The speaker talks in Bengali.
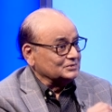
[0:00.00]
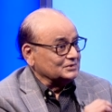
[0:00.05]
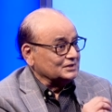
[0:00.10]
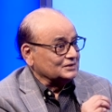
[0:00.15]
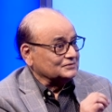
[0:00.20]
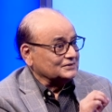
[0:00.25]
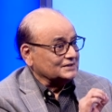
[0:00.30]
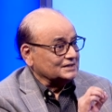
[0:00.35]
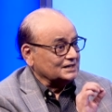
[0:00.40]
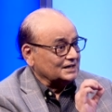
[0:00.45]

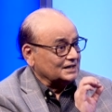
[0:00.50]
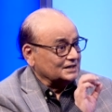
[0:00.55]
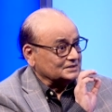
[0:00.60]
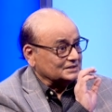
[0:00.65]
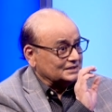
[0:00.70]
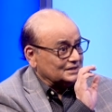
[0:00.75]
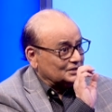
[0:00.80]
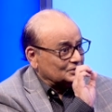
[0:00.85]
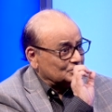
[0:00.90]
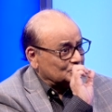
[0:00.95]
মুনাফার হার
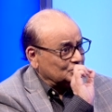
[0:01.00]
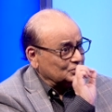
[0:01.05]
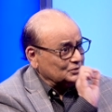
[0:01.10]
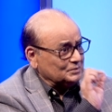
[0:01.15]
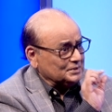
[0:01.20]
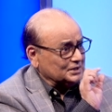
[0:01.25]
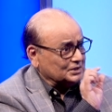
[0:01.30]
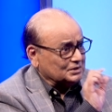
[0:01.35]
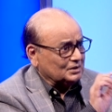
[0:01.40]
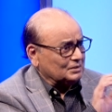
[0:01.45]

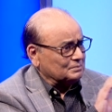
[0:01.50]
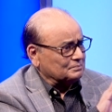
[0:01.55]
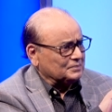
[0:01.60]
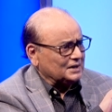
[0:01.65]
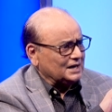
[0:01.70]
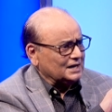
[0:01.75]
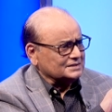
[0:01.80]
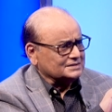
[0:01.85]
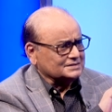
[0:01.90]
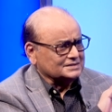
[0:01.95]
খুবই কম
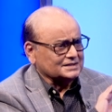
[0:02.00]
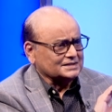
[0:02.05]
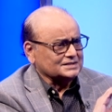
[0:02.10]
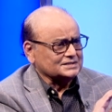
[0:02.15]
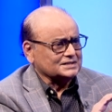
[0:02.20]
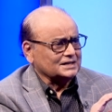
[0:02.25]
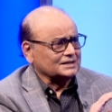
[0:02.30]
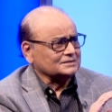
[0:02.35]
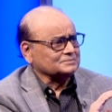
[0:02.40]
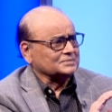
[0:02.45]
পাঁচ থেকে
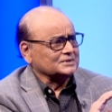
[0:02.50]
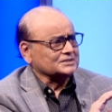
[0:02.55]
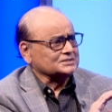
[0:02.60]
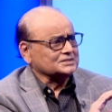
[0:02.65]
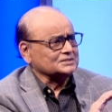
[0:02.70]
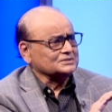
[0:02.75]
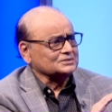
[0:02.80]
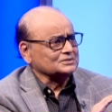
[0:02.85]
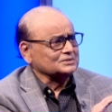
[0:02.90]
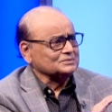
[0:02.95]
সাত
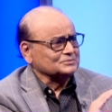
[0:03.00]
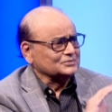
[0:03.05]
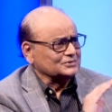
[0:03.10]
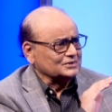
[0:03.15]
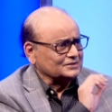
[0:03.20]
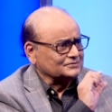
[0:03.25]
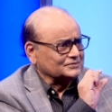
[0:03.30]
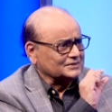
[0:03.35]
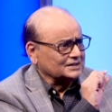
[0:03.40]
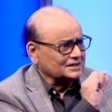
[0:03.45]
পার্সেন্ট যদি
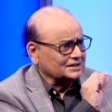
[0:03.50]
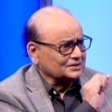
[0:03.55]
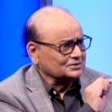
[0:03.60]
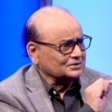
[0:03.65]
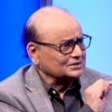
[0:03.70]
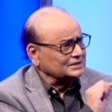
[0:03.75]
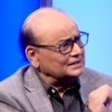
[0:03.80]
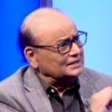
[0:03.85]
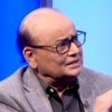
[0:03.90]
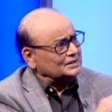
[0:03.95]
মুনাফার হার
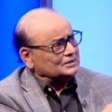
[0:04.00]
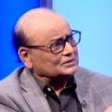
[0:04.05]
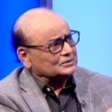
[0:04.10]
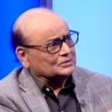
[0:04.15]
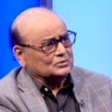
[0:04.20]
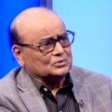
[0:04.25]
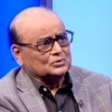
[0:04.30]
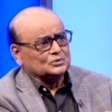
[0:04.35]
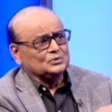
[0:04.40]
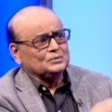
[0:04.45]
হয়
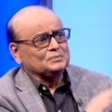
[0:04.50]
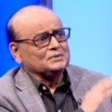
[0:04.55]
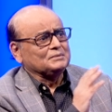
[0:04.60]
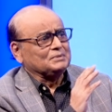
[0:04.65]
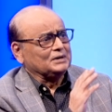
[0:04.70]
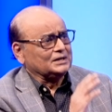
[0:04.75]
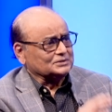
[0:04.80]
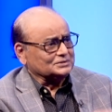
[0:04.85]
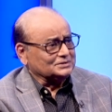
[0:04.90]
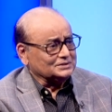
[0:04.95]
খুবই
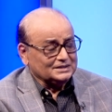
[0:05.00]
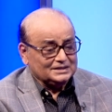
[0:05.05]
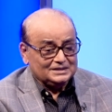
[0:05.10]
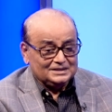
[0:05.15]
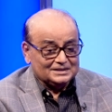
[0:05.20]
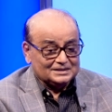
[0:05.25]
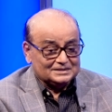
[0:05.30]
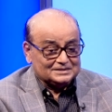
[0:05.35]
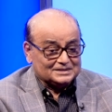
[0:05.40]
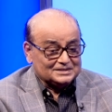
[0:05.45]
ভালো
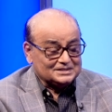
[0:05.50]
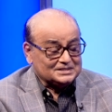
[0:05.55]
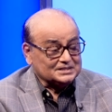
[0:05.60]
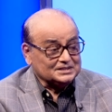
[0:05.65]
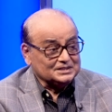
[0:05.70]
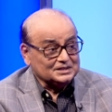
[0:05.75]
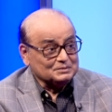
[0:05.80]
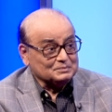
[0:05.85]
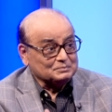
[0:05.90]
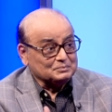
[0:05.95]

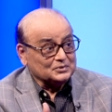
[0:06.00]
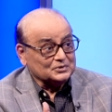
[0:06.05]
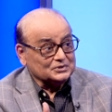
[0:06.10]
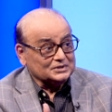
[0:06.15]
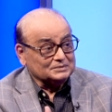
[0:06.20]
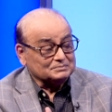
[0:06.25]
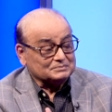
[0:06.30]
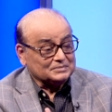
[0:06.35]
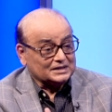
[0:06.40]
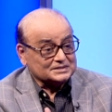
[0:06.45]
দেশীয়
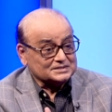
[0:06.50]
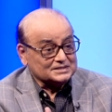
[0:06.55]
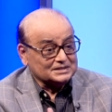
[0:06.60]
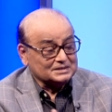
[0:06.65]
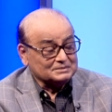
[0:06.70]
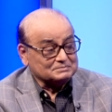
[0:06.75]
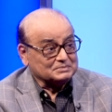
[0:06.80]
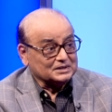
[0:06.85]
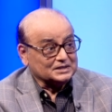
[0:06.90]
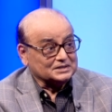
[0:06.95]

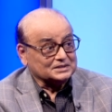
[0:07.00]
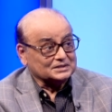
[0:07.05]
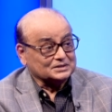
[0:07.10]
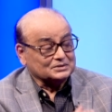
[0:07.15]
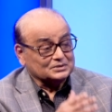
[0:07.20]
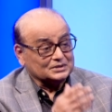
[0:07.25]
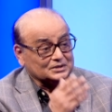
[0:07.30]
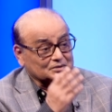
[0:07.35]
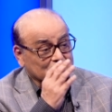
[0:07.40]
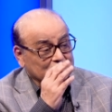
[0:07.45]
বাজারে বিক্রি
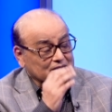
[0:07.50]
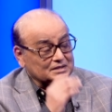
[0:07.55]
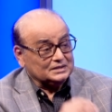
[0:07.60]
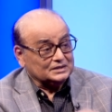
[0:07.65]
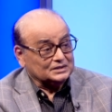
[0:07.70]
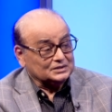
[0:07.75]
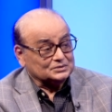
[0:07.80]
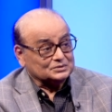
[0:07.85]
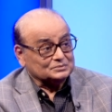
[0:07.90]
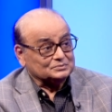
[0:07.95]
করে
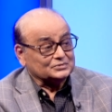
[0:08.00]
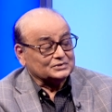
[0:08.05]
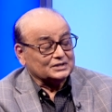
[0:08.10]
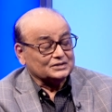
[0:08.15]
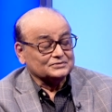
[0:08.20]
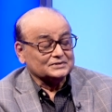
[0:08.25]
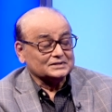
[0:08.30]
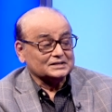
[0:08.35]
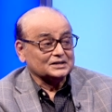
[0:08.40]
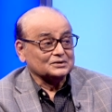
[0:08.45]
কিন্তু
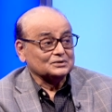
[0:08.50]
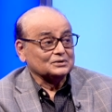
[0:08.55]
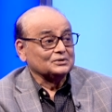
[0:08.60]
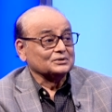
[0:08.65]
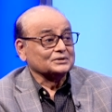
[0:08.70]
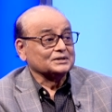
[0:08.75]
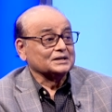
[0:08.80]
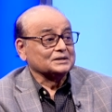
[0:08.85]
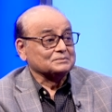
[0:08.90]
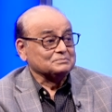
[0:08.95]
মুনাফার হার
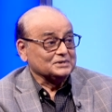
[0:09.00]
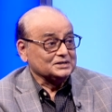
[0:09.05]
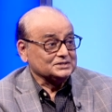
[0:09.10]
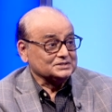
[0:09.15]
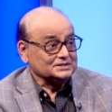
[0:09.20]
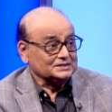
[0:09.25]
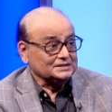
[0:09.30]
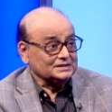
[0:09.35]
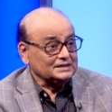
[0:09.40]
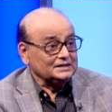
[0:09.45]
অনেক
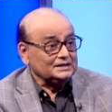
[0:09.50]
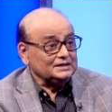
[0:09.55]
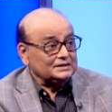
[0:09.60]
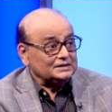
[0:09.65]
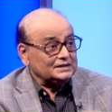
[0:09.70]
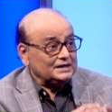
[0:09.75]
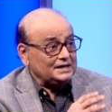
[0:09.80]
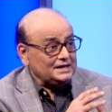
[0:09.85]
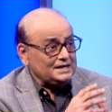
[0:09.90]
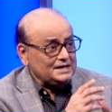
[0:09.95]
বেশি
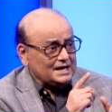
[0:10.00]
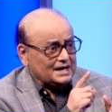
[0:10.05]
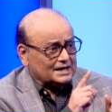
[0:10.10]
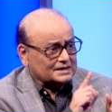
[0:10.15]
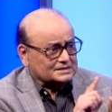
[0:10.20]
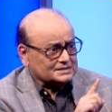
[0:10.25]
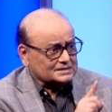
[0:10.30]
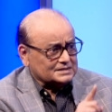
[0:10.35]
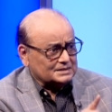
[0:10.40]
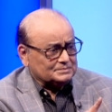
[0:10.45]
এই
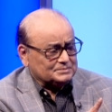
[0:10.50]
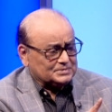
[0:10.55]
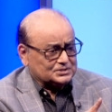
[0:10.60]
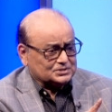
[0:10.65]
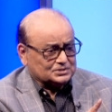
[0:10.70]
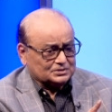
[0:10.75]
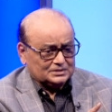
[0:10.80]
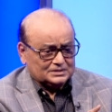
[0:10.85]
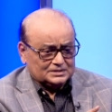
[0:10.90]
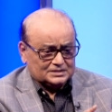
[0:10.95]
একটা
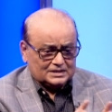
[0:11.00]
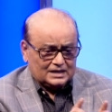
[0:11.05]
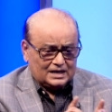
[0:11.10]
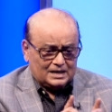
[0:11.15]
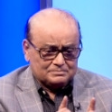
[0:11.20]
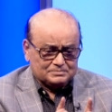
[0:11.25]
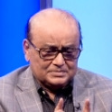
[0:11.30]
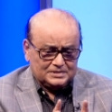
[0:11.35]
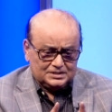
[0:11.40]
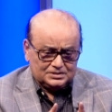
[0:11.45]
বিষয় যে
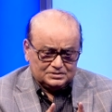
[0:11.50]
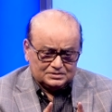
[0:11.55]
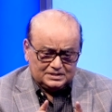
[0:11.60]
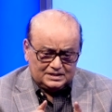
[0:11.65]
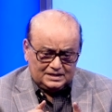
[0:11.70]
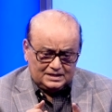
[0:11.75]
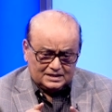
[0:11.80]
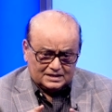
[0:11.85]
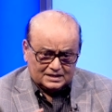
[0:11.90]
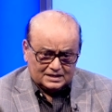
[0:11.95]
আপনি
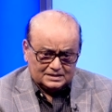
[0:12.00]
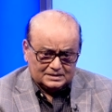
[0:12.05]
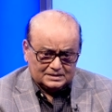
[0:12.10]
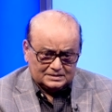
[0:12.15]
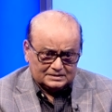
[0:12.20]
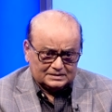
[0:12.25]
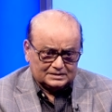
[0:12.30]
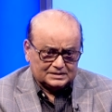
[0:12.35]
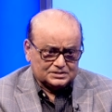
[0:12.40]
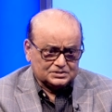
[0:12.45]
যদি এখানে
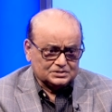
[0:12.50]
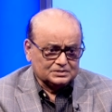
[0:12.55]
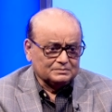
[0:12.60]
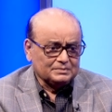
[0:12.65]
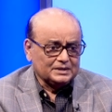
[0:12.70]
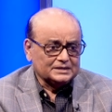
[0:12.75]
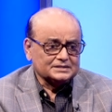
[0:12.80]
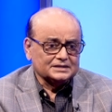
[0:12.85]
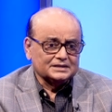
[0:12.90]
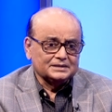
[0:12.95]
দেশীয়
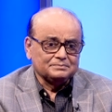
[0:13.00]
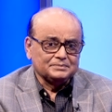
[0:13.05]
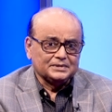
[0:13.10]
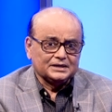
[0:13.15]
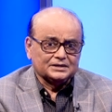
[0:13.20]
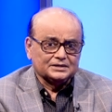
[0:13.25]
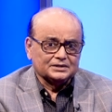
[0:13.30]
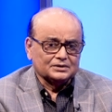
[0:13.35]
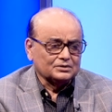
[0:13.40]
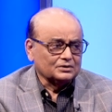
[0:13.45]
বাজারে
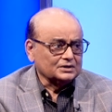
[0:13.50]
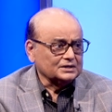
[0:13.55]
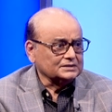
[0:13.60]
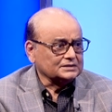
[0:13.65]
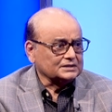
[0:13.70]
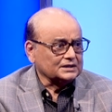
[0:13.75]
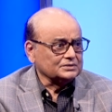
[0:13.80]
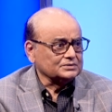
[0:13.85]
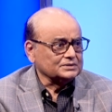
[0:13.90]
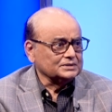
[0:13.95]
বিক্রি করেন
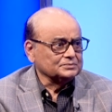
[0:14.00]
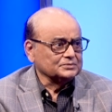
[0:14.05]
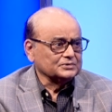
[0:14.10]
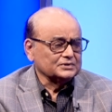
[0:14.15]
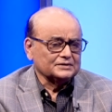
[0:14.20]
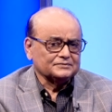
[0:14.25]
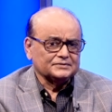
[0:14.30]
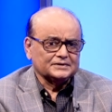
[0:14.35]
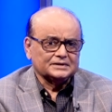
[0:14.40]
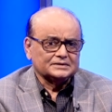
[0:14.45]
তাহলে
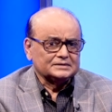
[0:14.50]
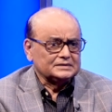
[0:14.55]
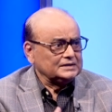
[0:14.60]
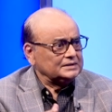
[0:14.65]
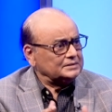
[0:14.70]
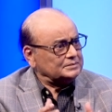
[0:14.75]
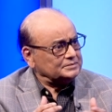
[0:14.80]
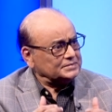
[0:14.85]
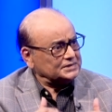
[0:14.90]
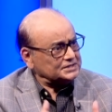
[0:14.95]
মুনাফার
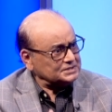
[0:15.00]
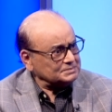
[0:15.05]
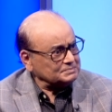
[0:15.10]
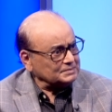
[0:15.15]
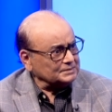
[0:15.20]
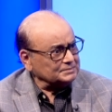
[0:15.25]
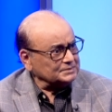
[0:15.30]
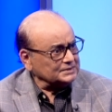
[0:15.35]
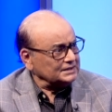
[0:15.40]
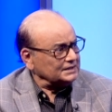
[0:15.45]
বেশি
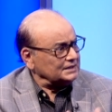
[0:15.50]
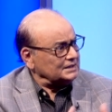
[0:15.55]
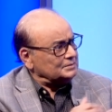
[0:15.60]
পাবেন